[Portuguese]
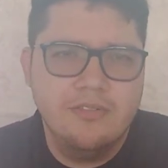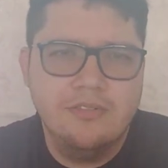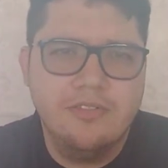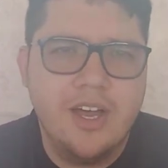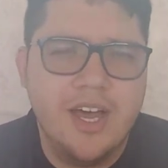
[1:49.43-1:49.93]

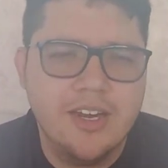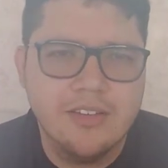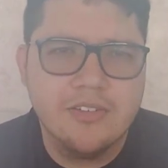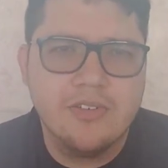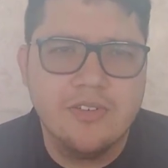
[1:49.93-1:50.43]

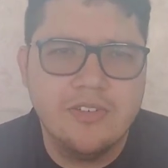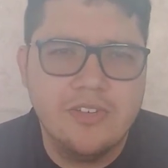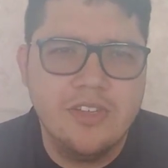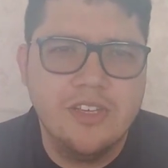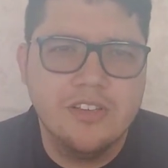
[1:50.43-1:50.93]
várias
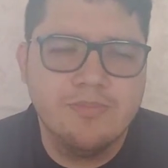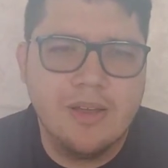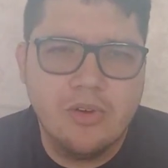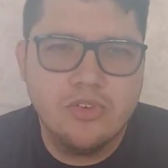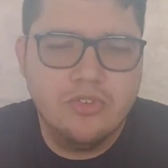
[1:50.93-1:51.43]
coisinhas para
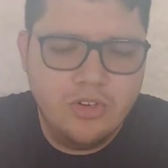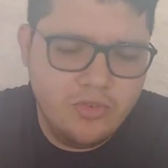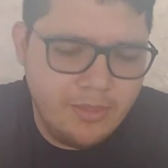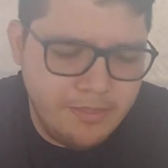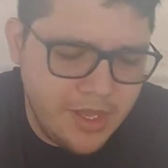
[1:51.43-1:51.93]
construir
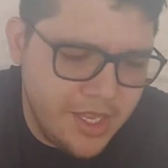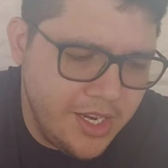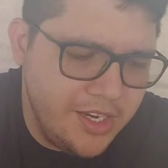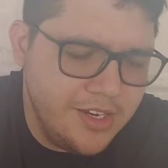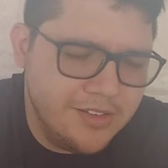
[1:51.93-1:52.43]
uma
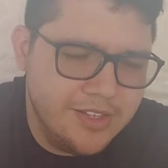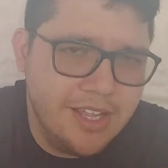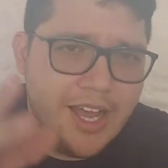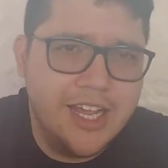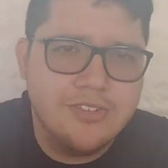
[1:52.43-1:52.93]
mini
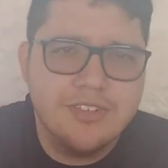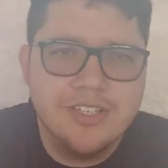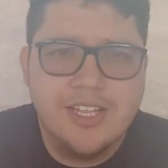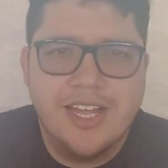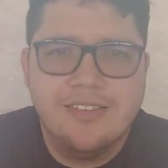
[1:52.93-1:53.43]
cidade, uma
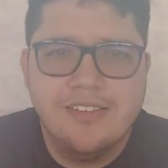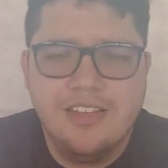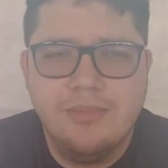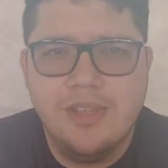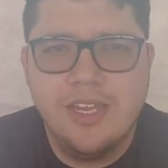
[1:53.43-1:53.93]

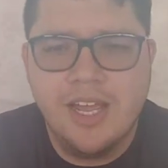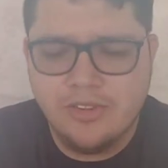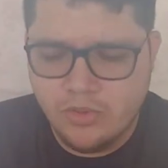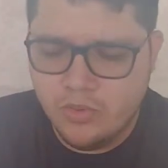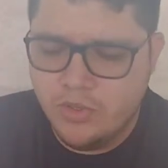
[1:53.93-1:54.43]
cidadezinha em
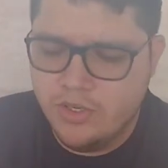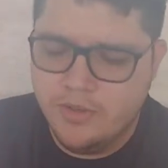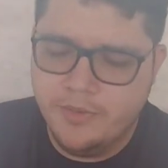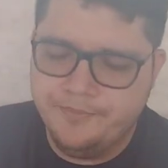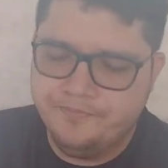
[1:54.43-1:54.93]
miniatura.
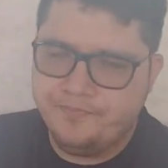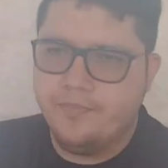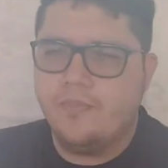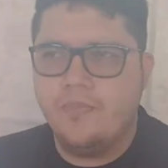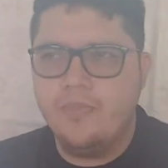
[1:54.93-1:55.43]

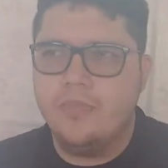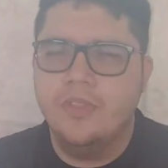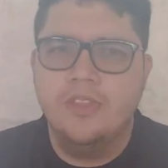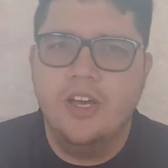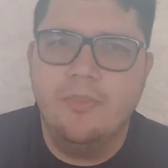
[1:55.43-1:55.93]

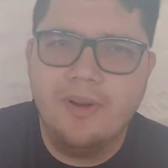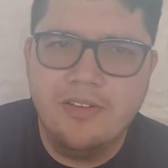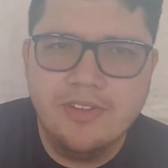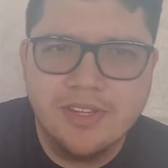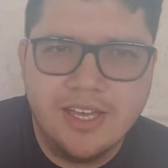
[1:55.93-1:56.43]
Então, para
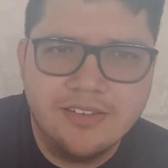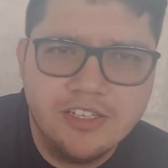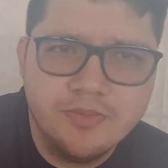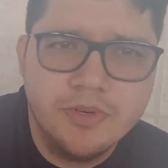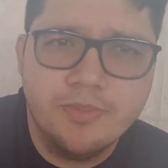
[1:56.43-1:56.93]
evitar esse
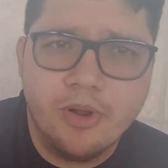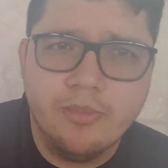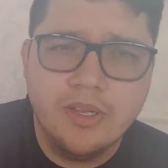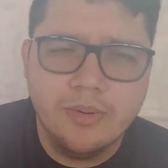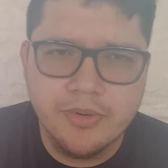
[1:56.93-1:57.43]
tipo de
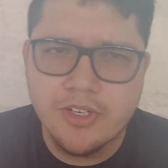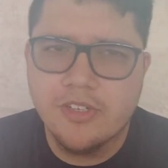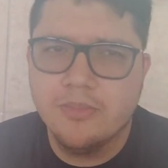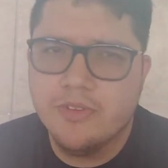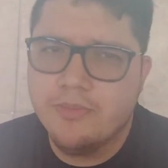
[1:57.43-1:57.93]
problema, porque
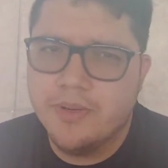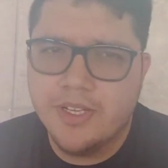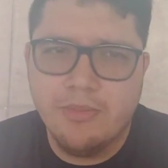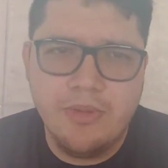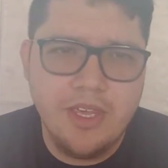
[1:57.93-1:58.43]
estamos em
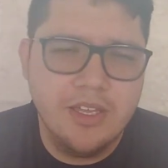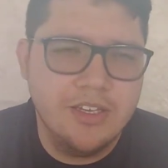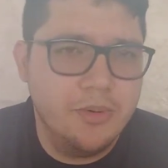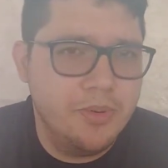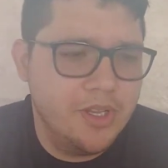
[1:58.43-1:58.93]
pandemia e
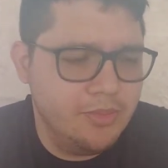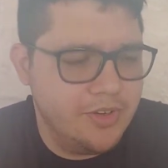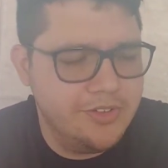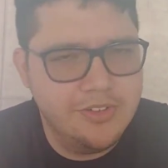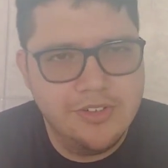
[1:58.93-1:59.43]
não podemos
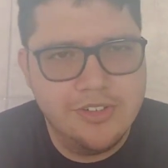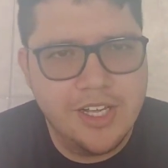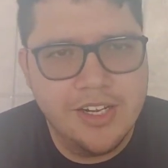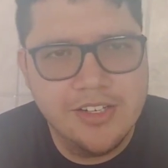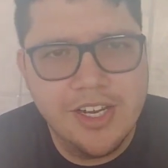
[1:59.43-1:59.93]
fazer isso em
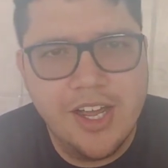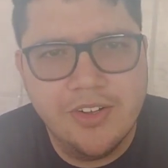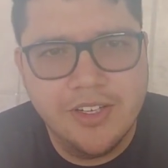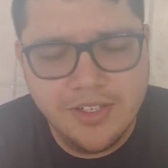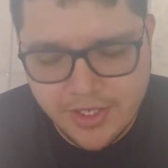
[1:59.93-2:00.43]
sala de
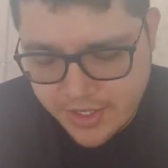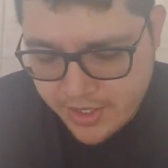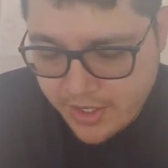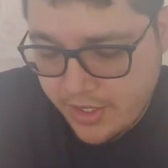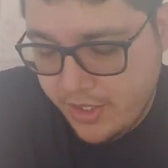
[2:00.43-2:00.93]
aula,
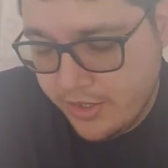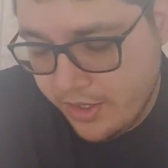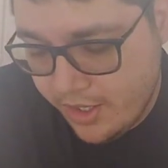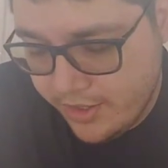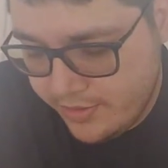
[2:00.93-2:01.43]

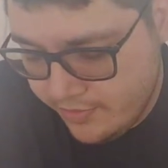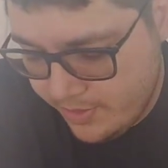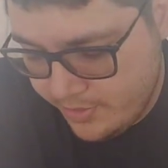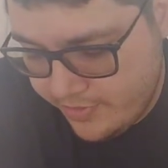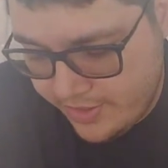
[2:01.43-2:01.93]
nós
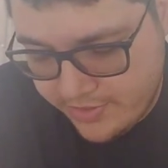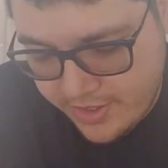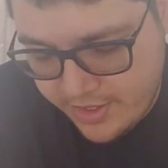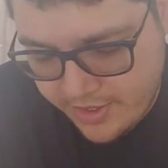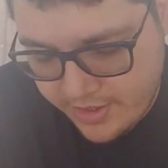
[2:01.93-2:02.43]
vamos
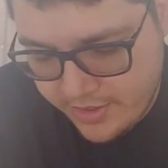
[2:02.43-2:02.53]
fazer